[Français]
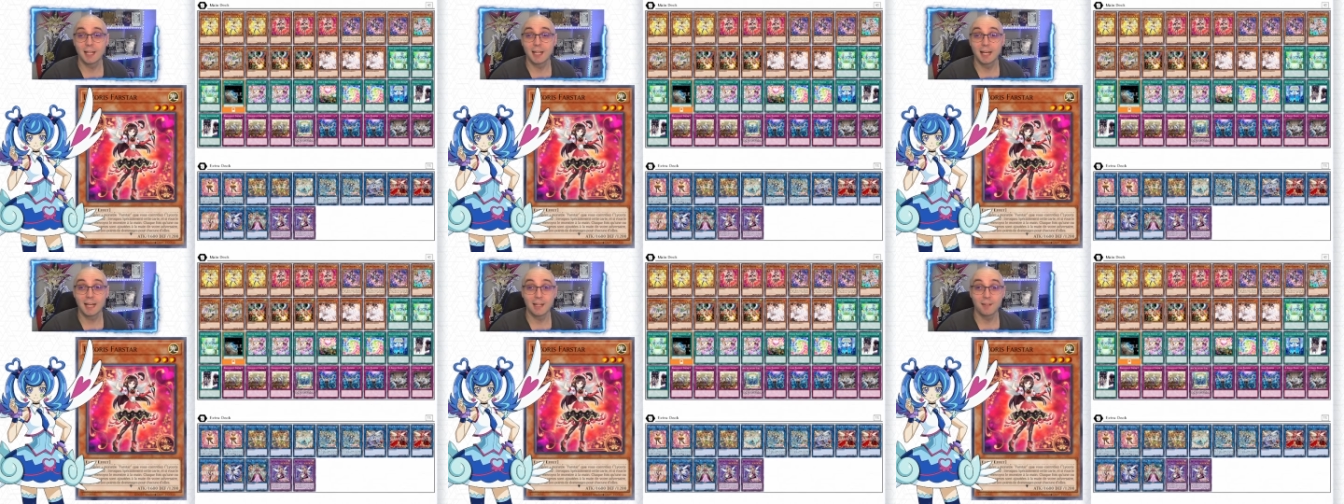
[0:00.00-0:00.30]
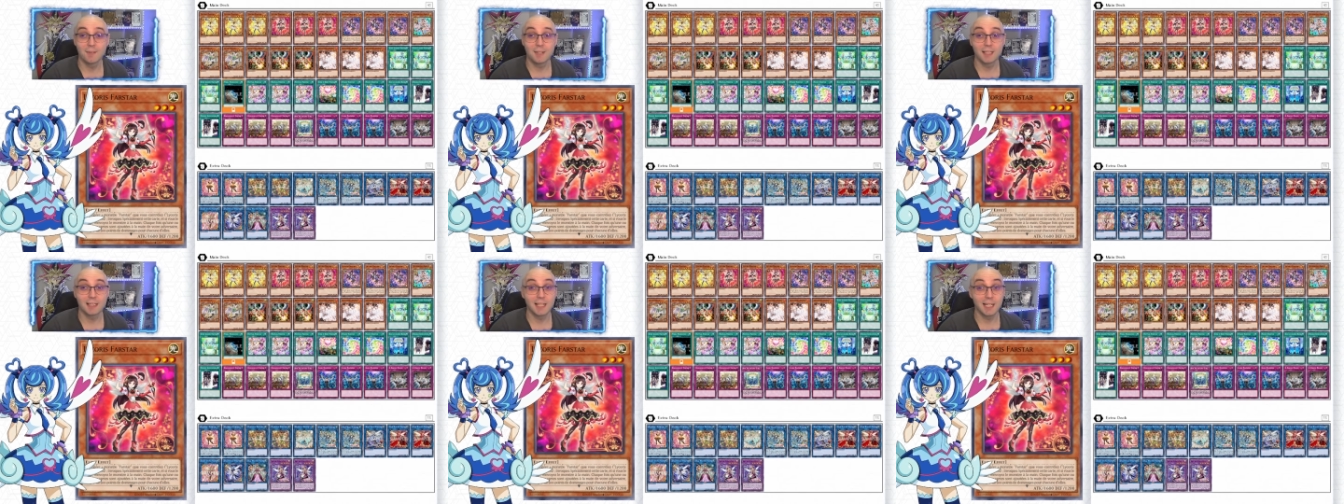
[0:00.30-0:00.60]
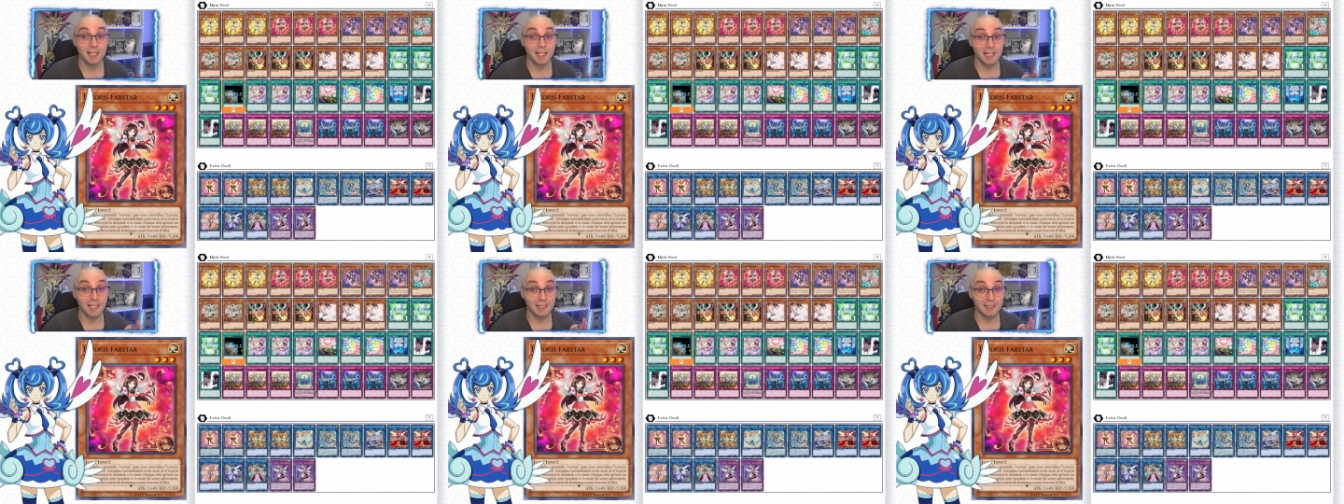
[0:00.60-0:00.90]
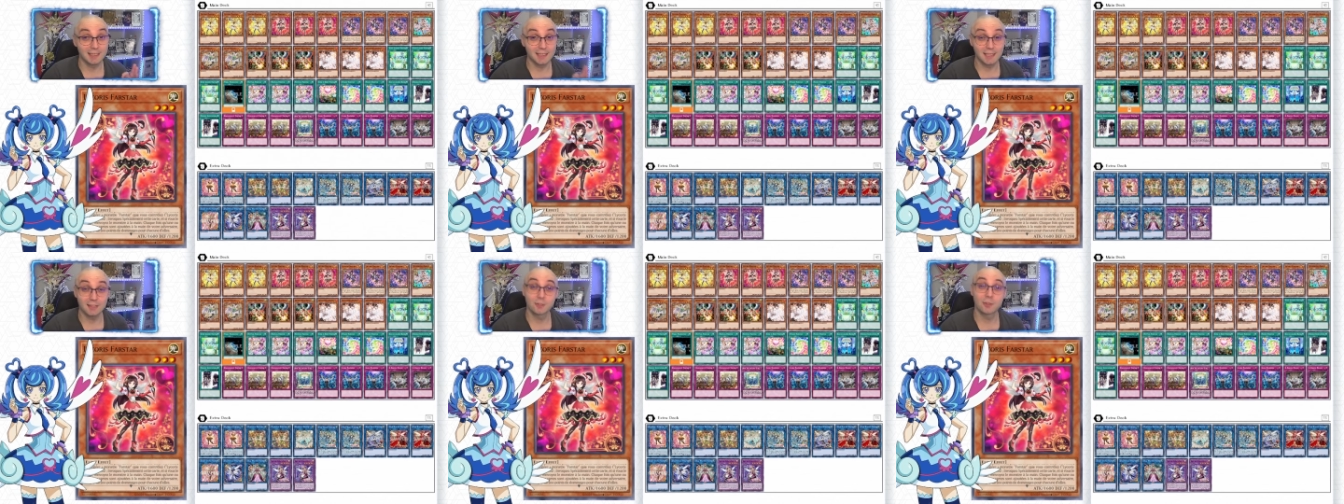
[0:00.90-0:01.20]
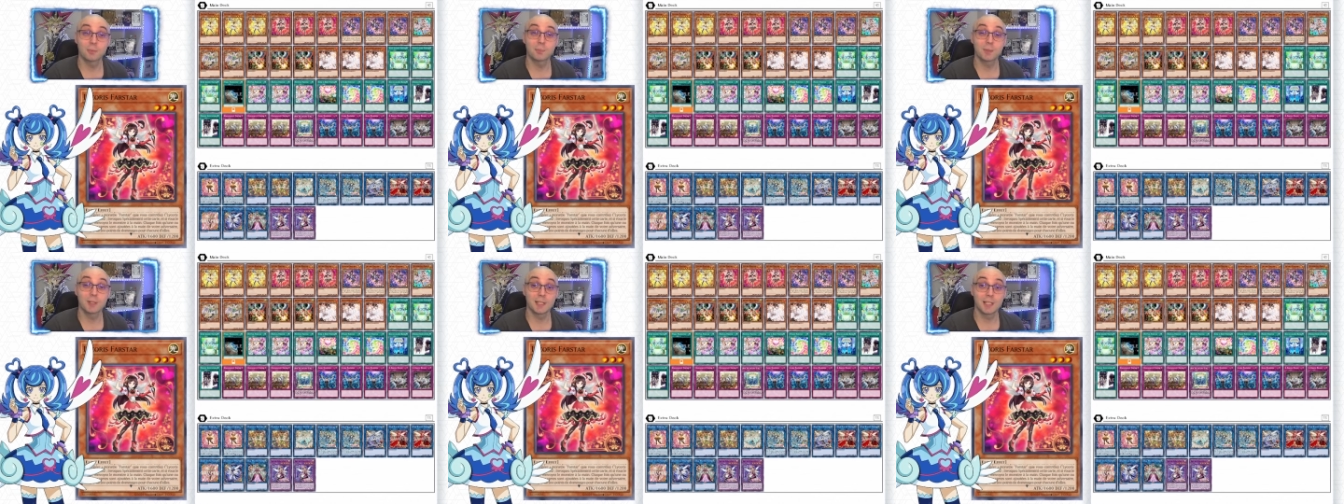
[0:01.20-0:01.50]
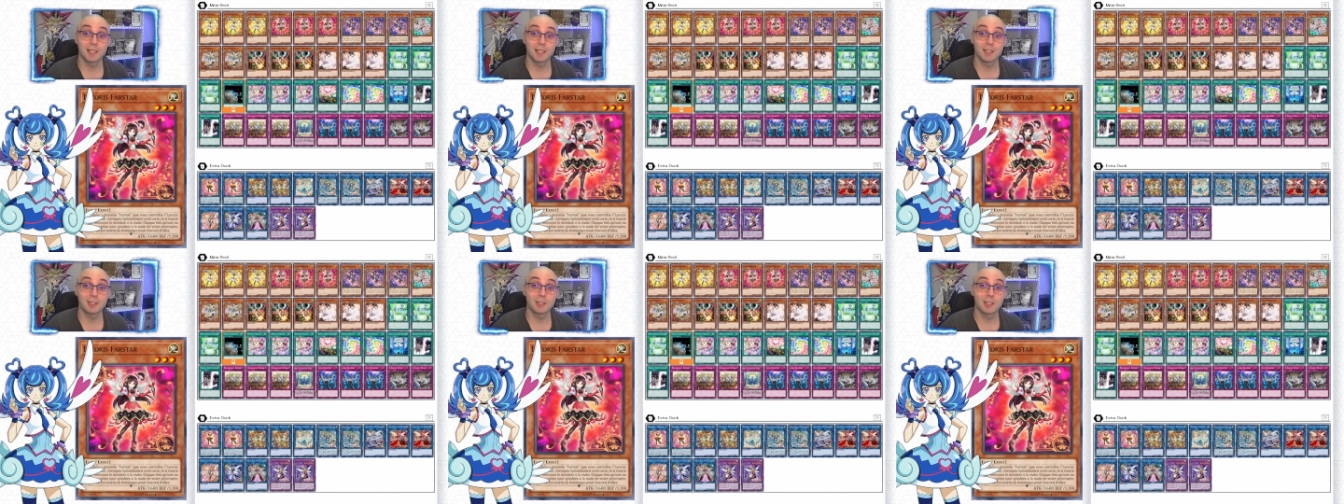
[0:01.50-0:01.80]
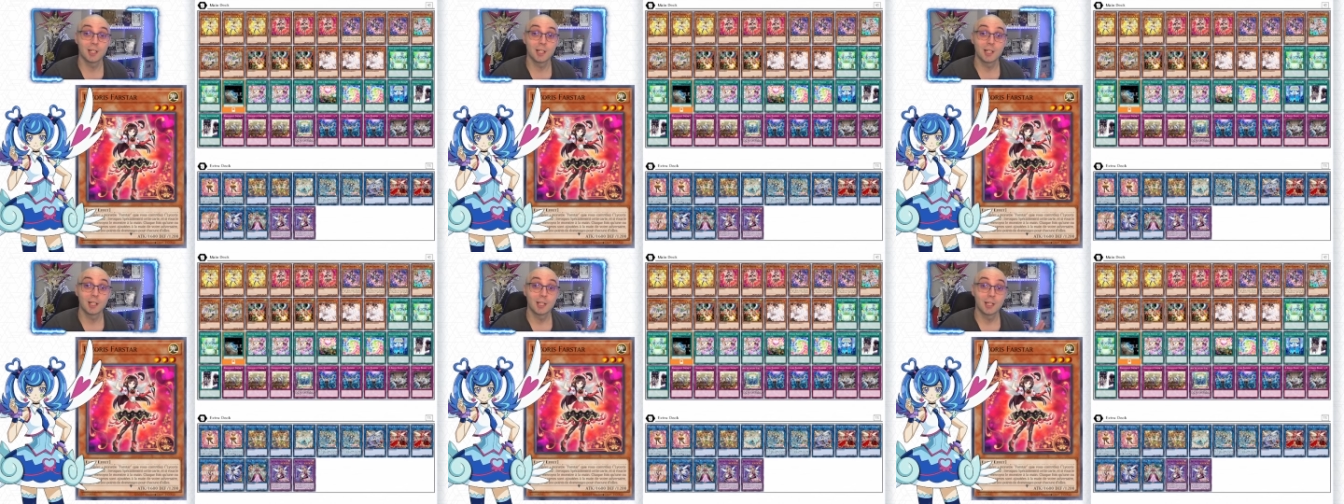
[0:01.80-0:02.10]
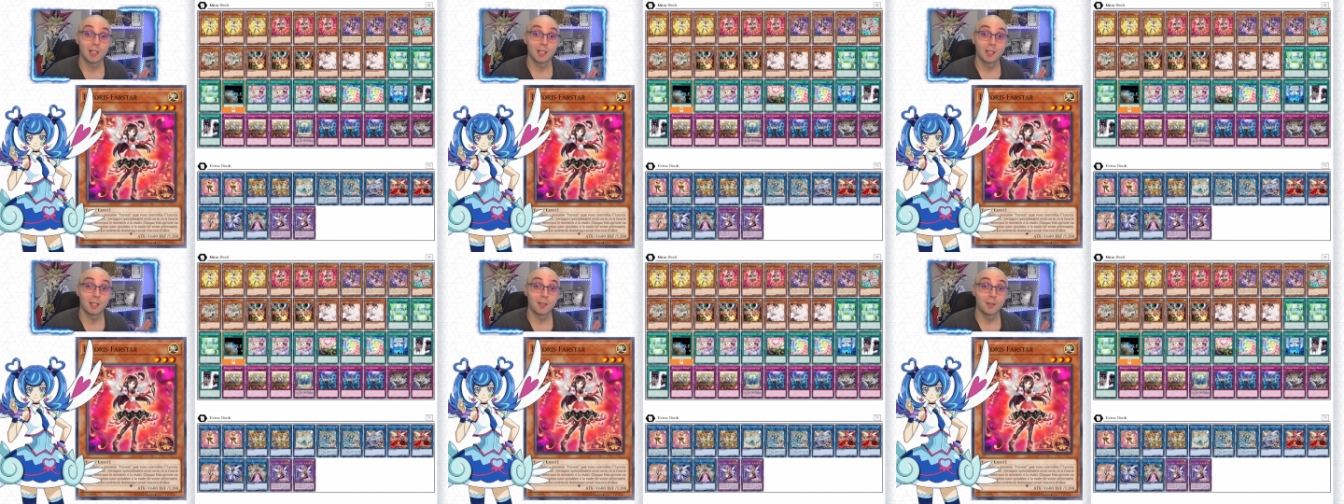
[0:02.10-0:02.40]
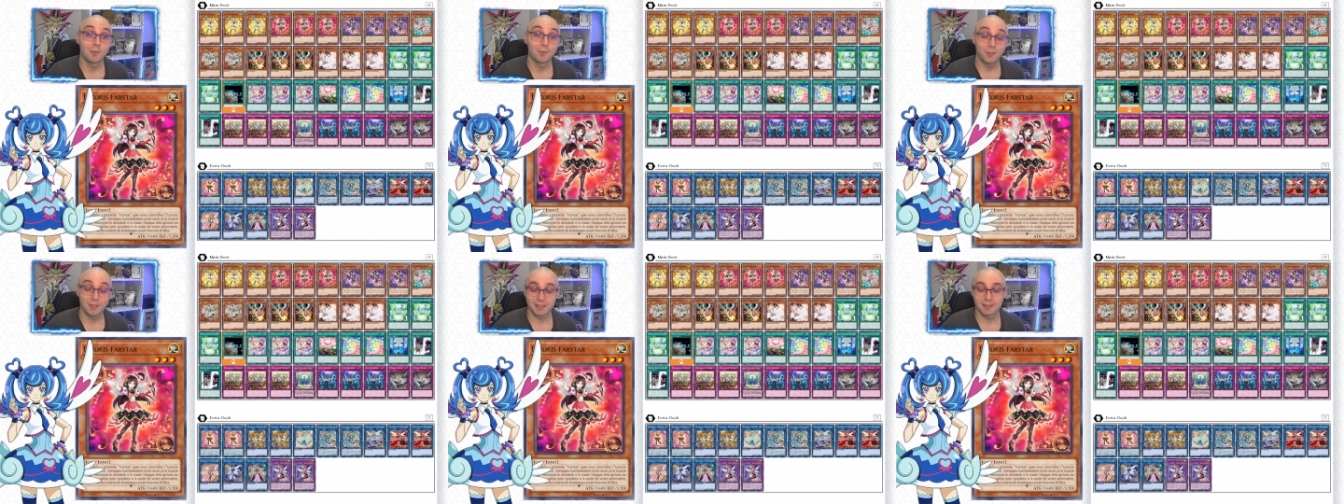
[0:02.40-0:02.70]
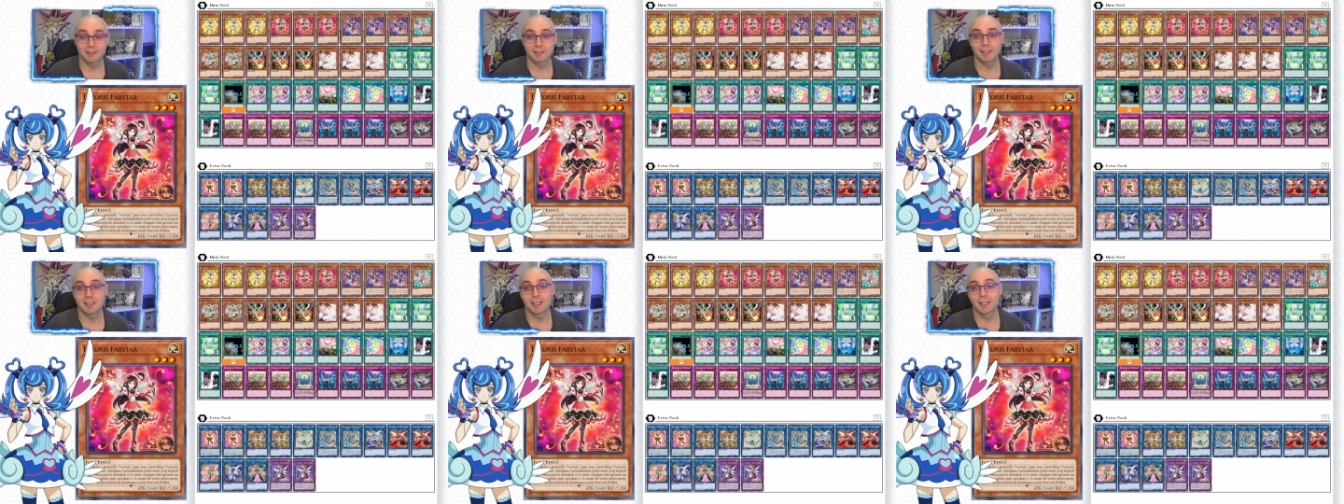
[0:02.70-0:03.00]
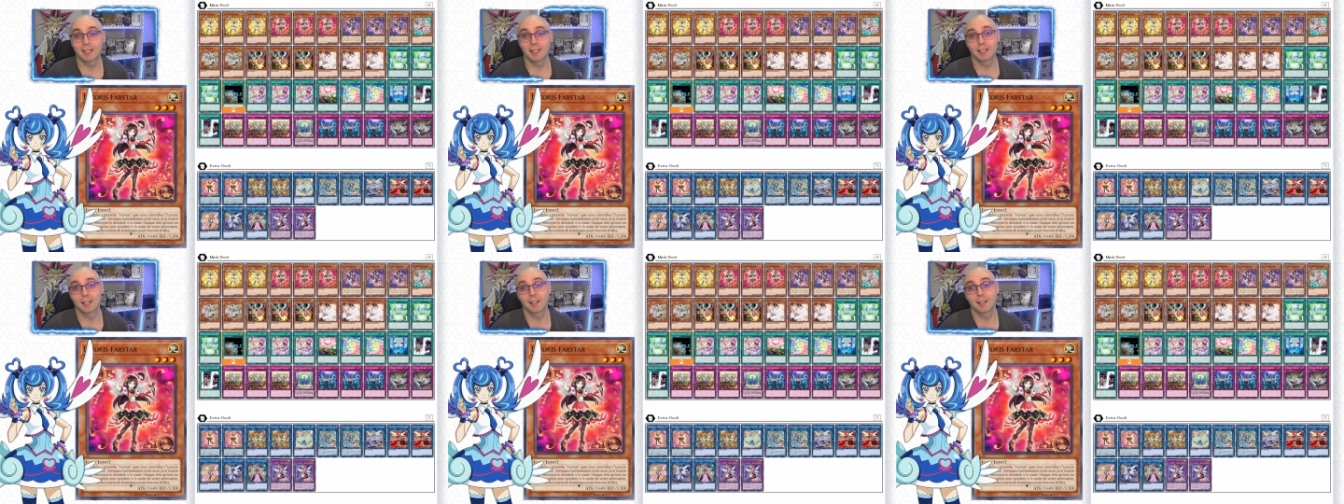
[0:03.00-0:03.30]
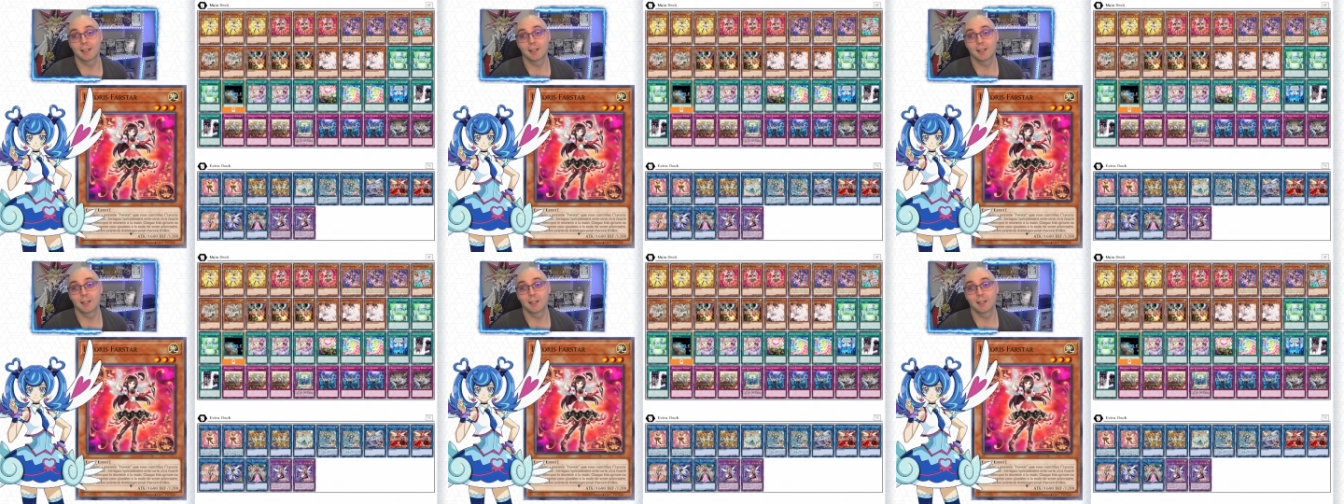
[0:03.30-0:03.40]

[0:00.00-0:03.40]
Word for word: avec la carte piège Farstar,